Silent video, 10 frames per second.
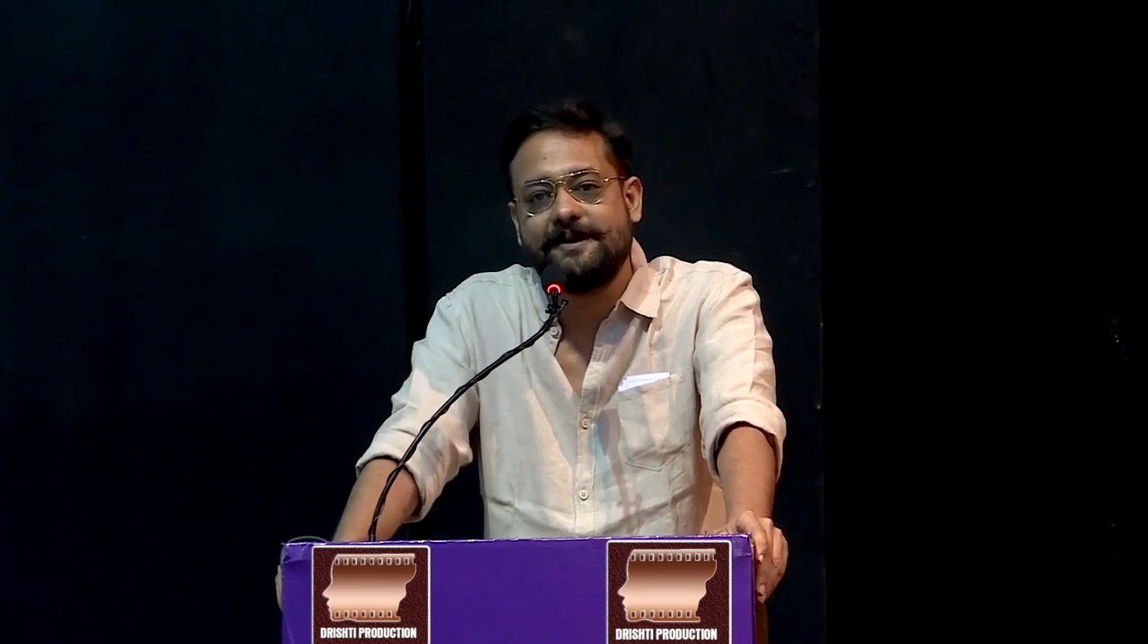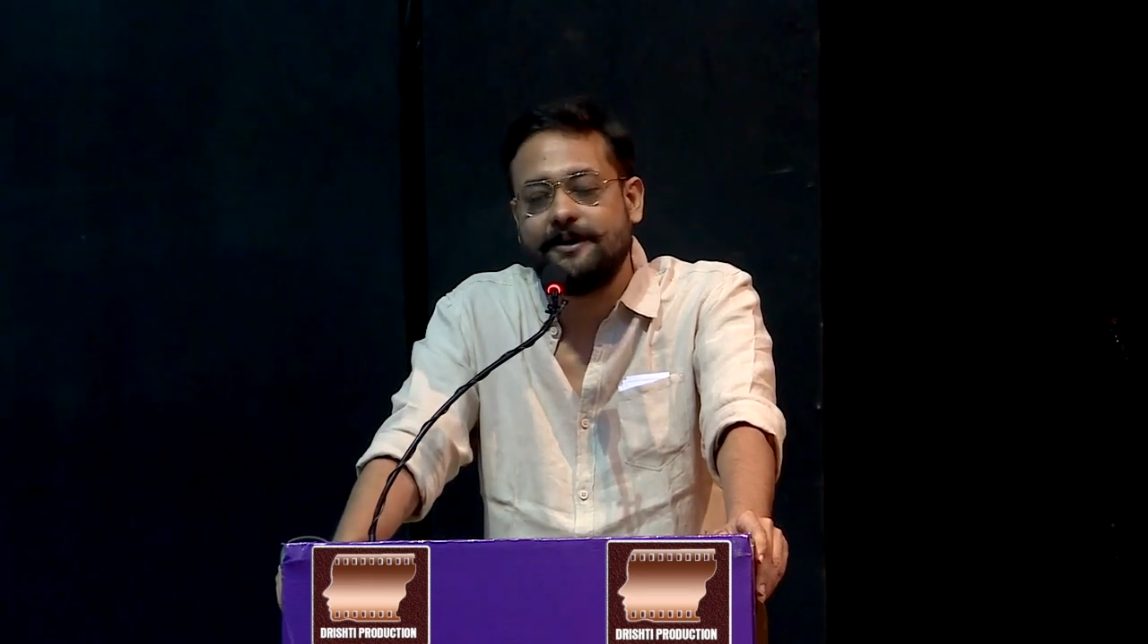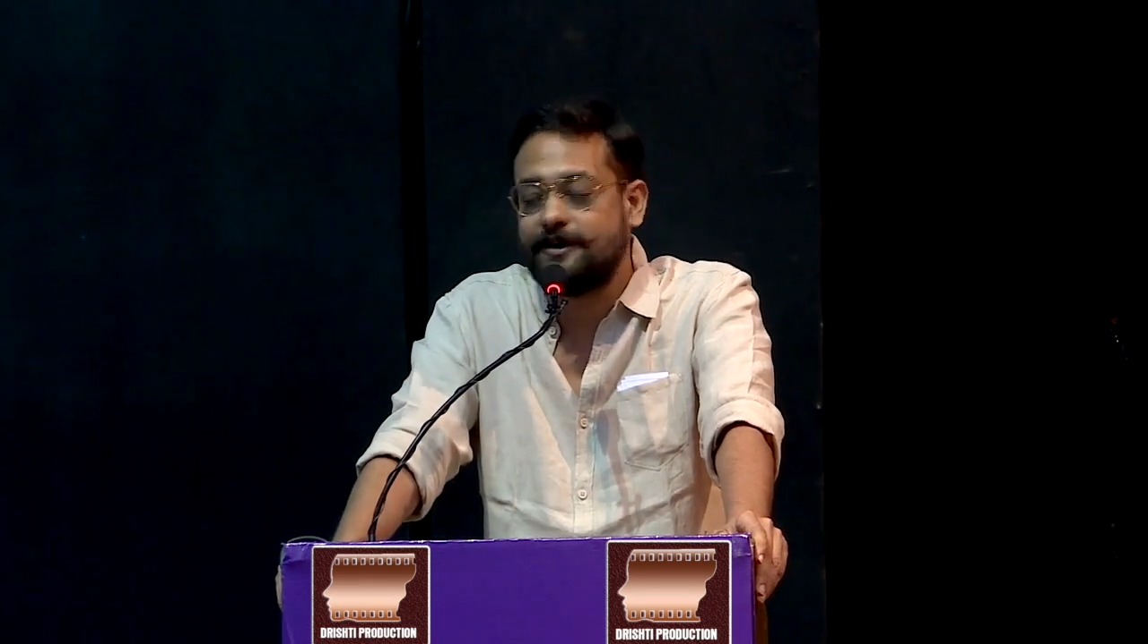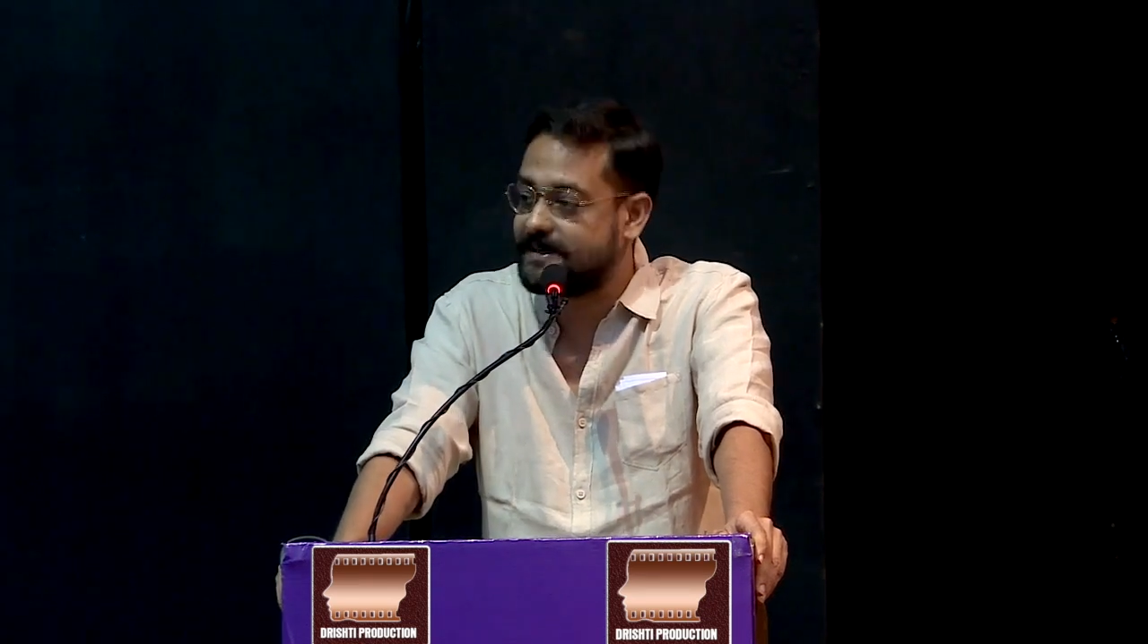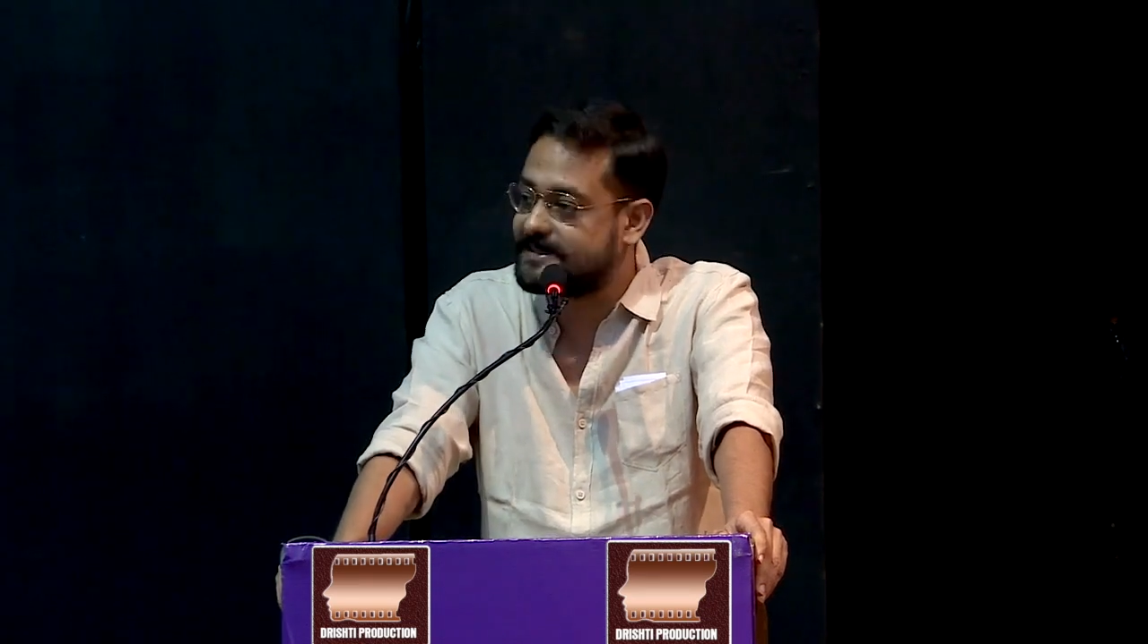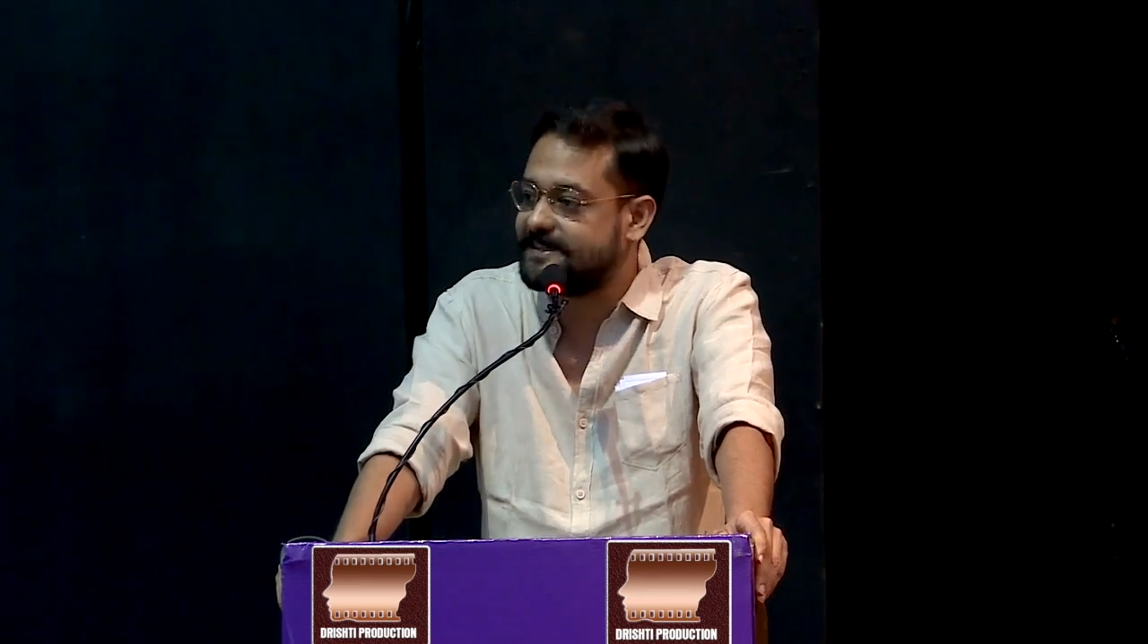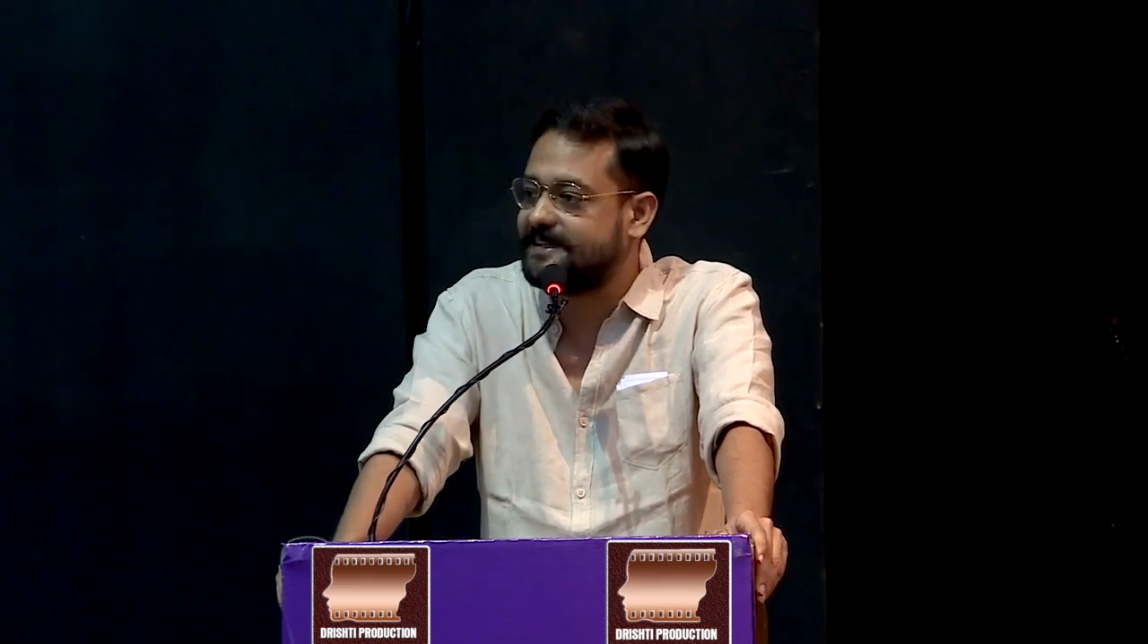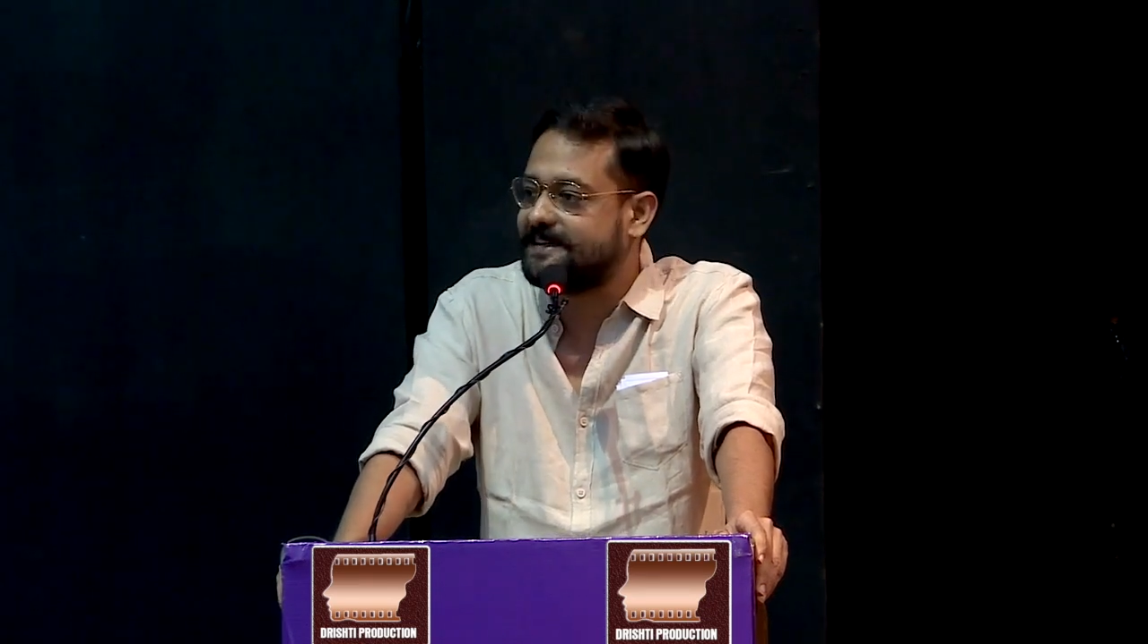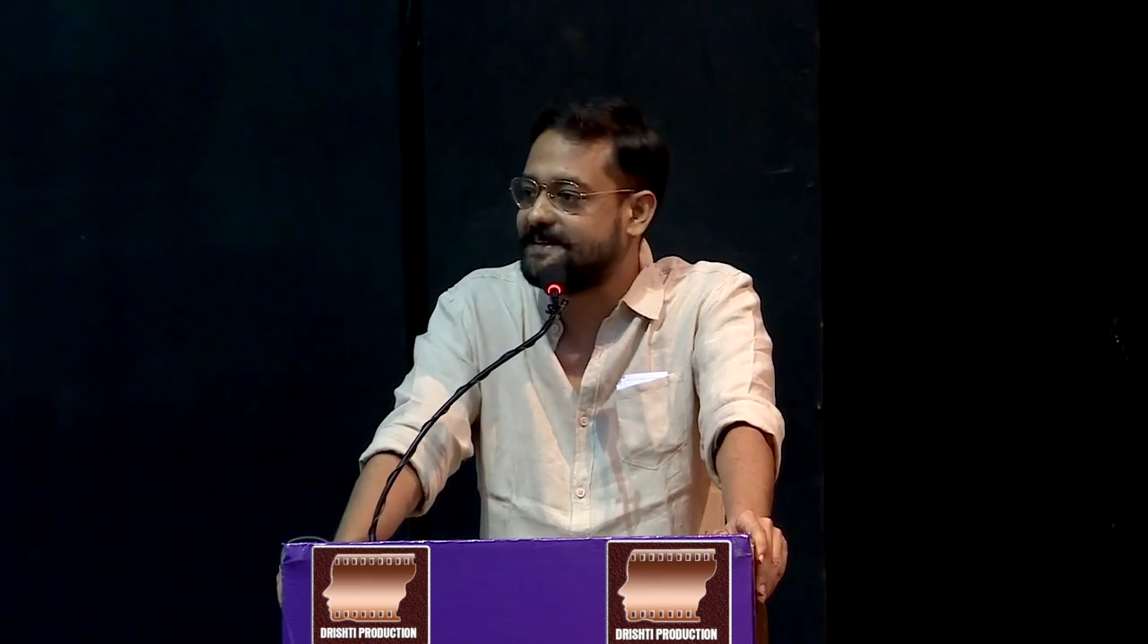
और रिश्ते